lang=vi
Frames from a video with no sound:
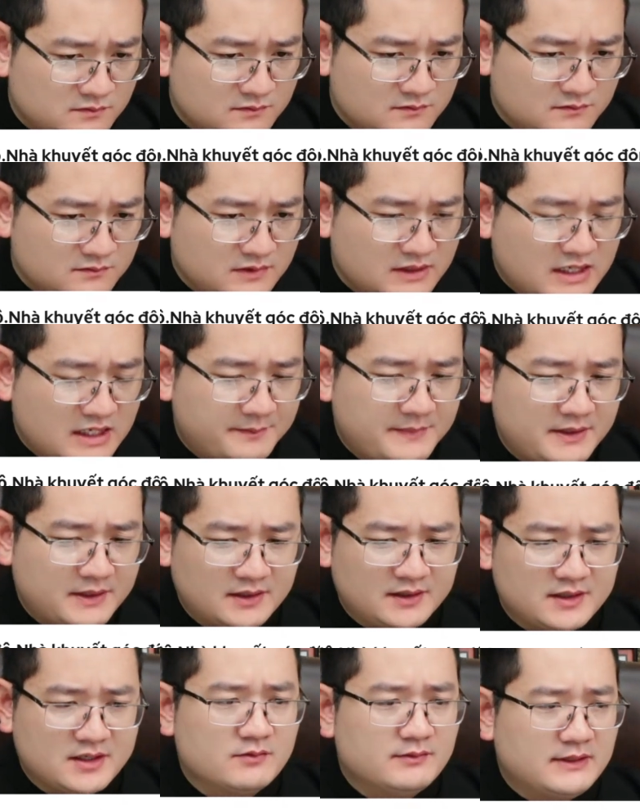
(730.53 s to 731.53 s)
và đặc biệt là
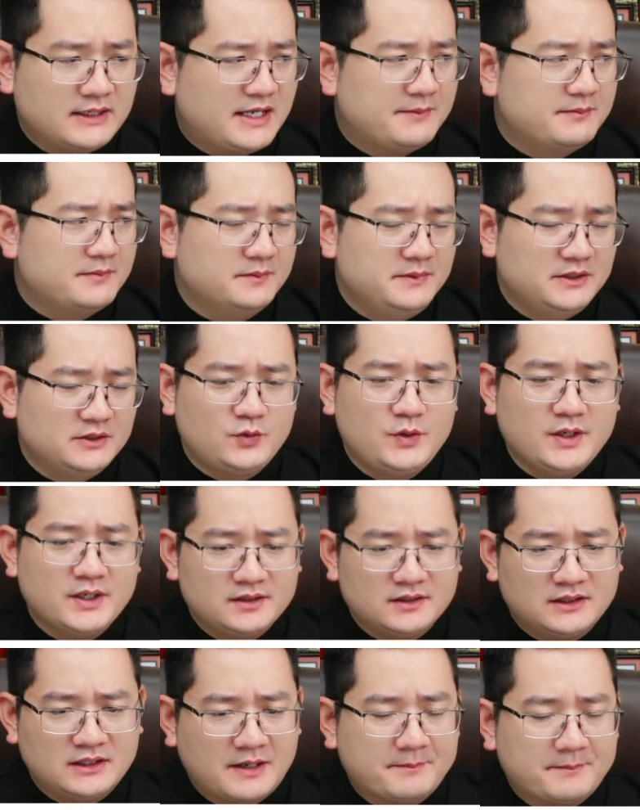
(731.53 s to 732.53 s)
đông nam mà bị khuyết
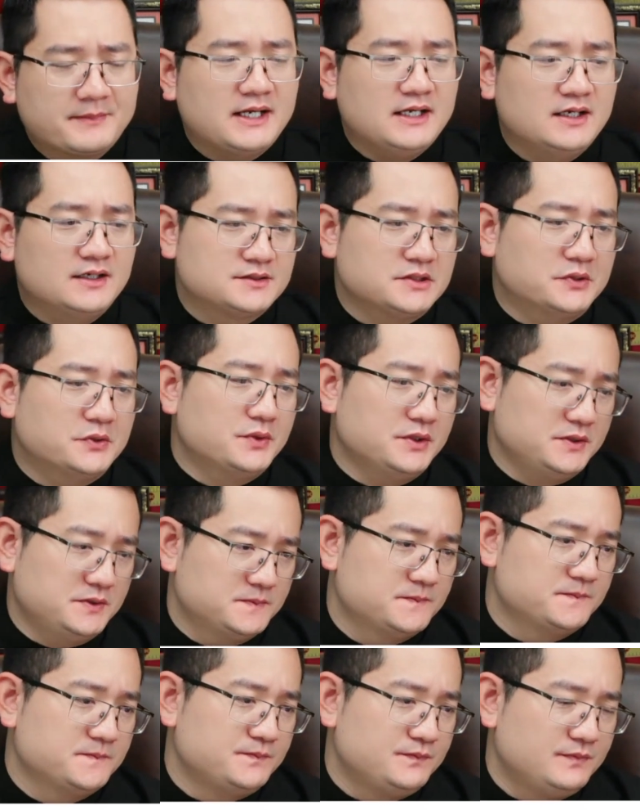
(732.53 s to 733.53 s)
là năm nay là xấu đấy
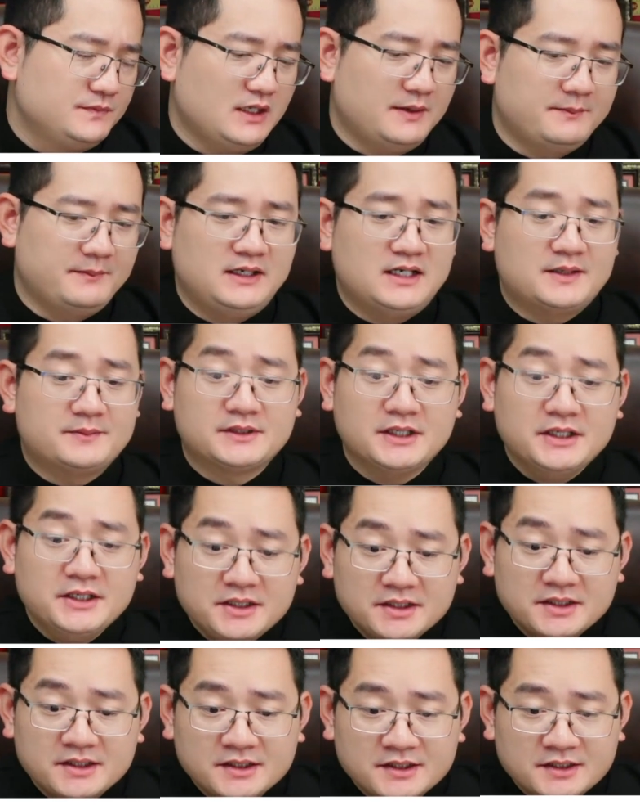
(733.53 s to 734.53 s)
năm nay năm thìn
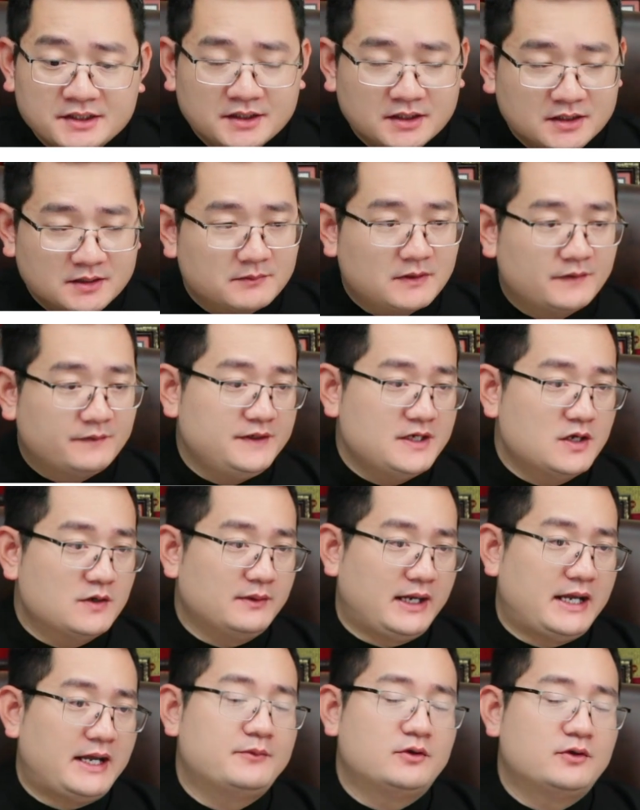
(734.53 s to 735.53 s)
bởi vì đông
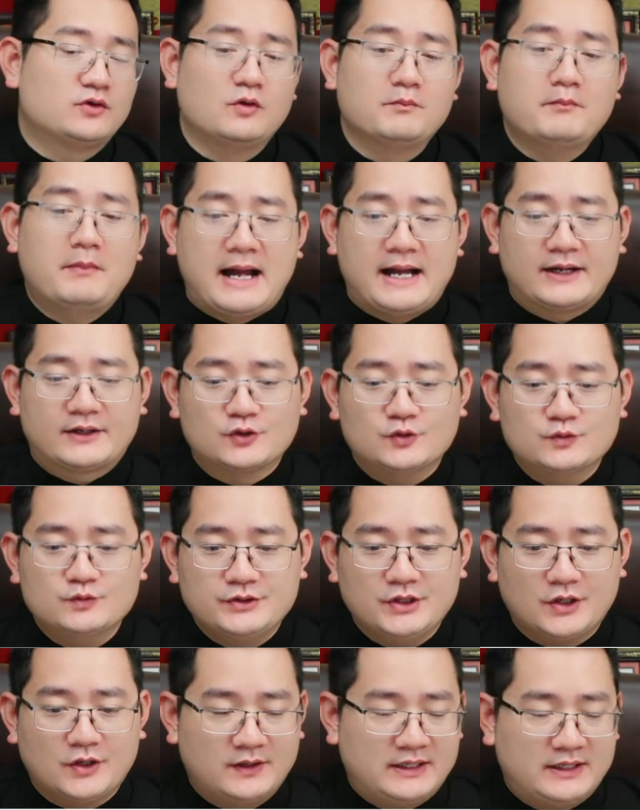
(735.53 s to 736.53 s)
nam nó gồm ba cung
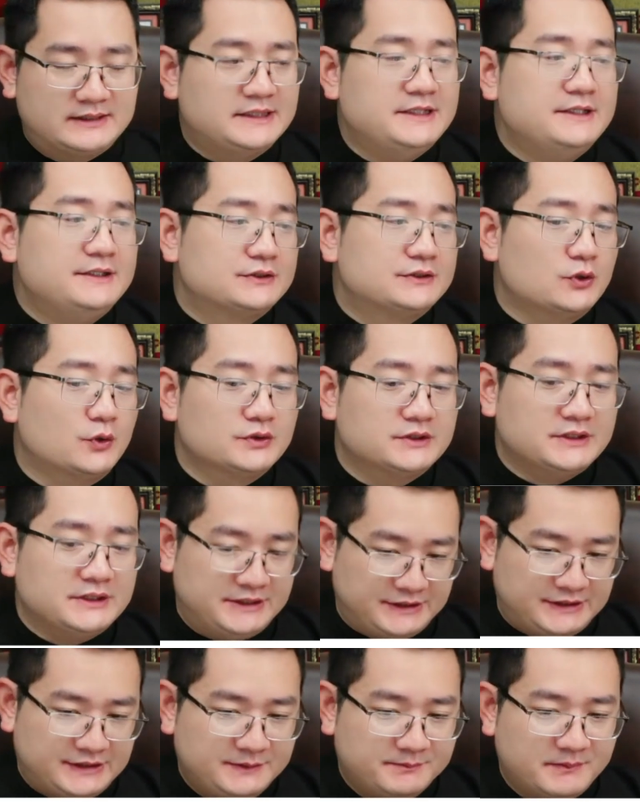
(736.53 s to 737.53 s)
nhỏ là thìn tốn tị
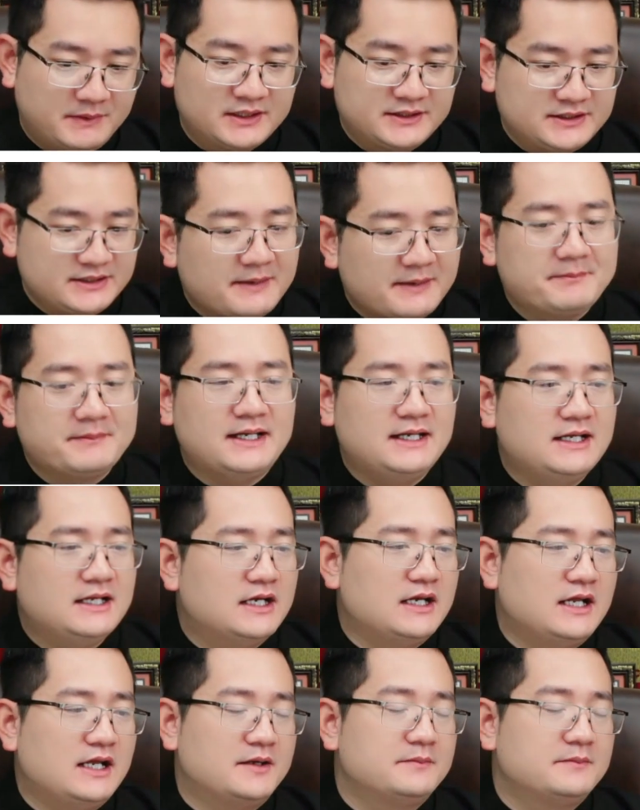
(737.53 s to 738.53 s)
mà năm nay là
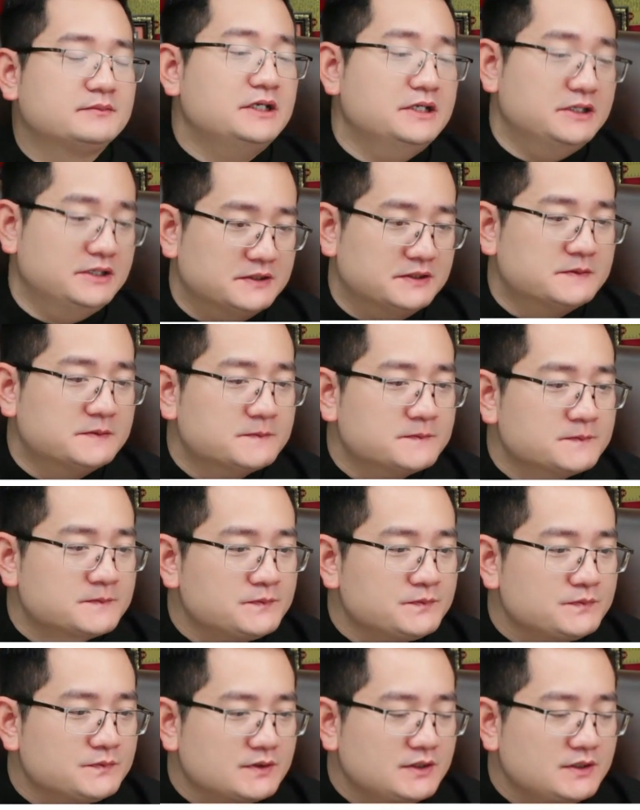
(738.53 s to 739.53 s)
lại năm thìn
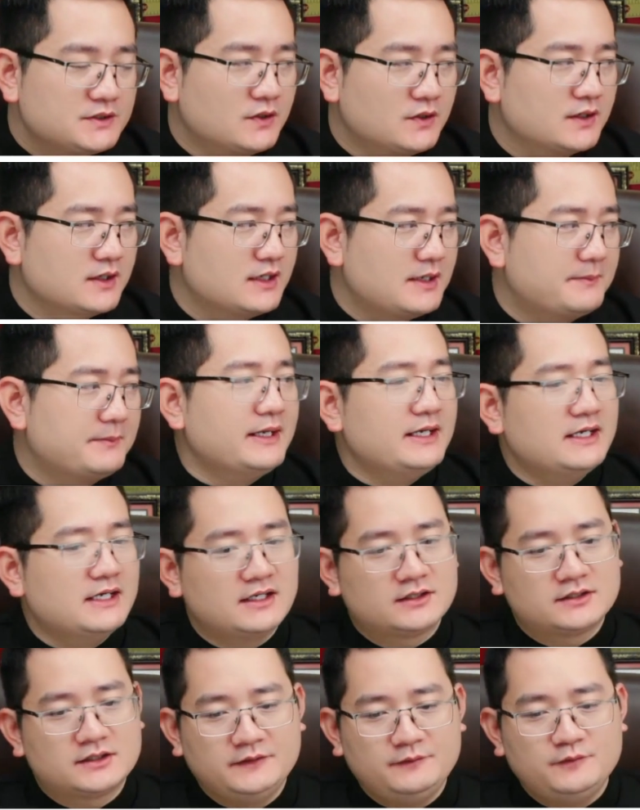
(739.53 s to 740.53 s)
thì có nghĩa năm nay là
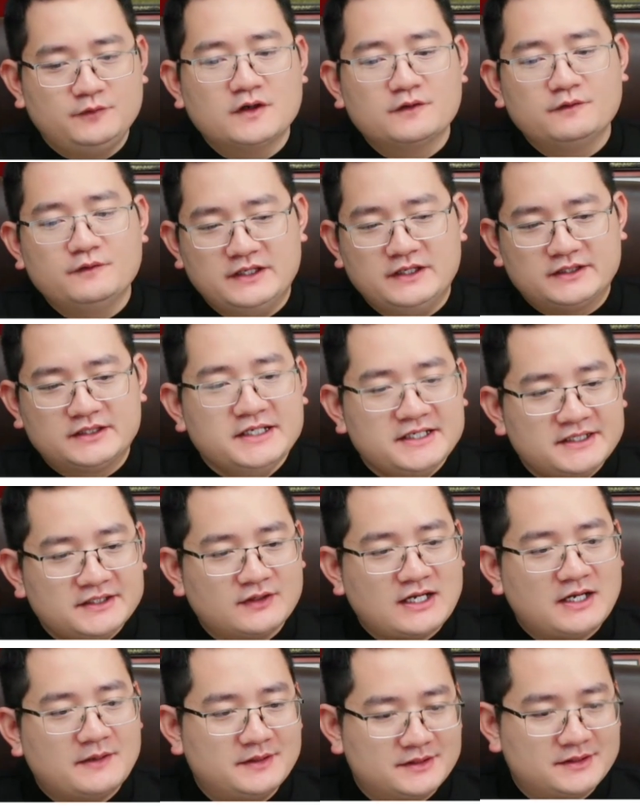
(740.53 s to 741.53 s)
cái phương vị thìn nó
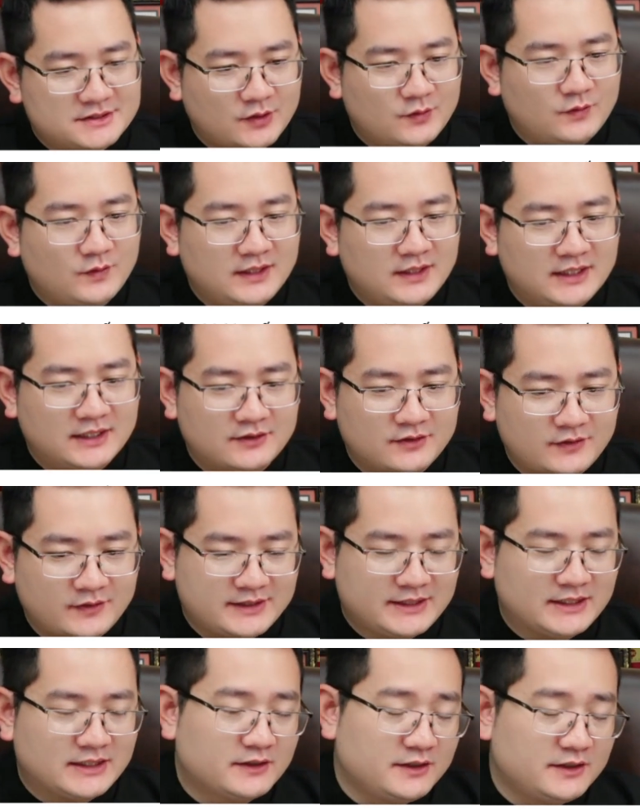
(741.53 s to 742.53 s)
đang bị xấu hay là nói
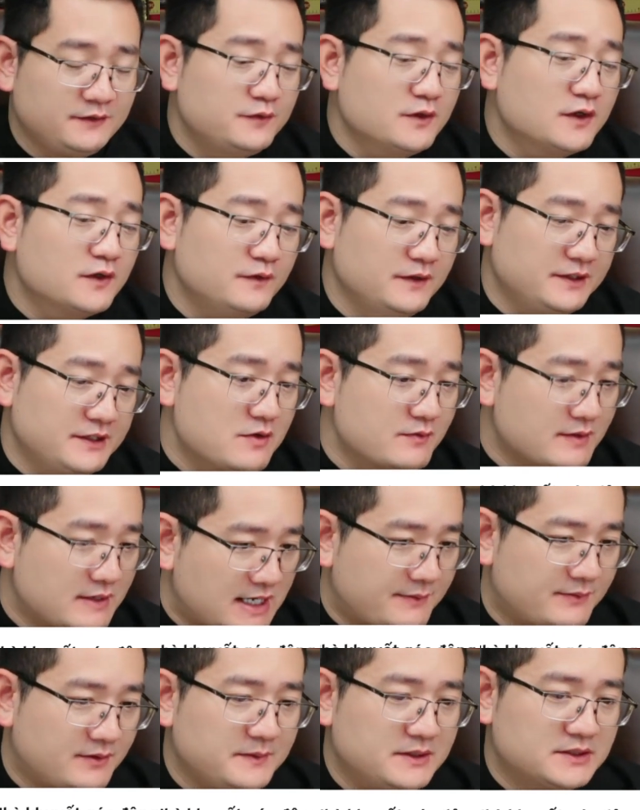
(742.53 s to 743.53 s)
khác là cái phương vị đông nam
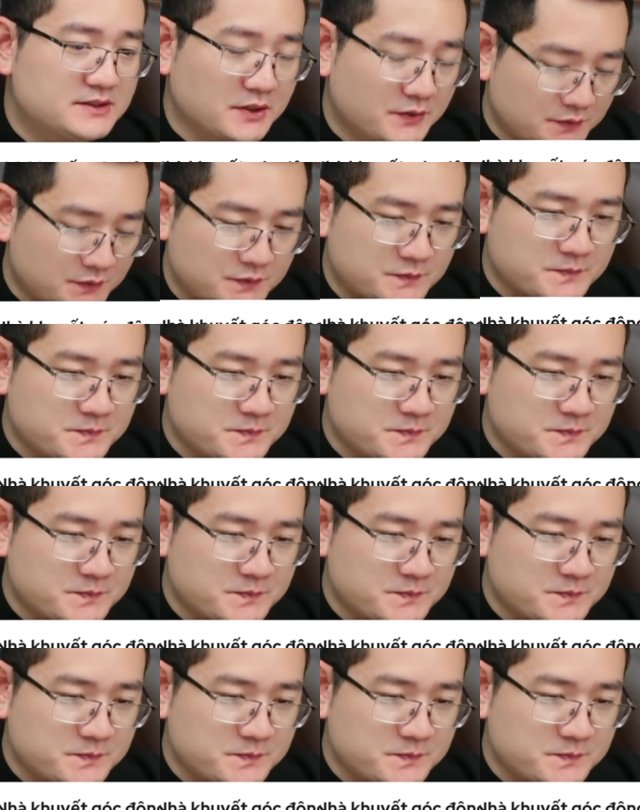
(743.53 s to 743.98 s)
nó bị xấu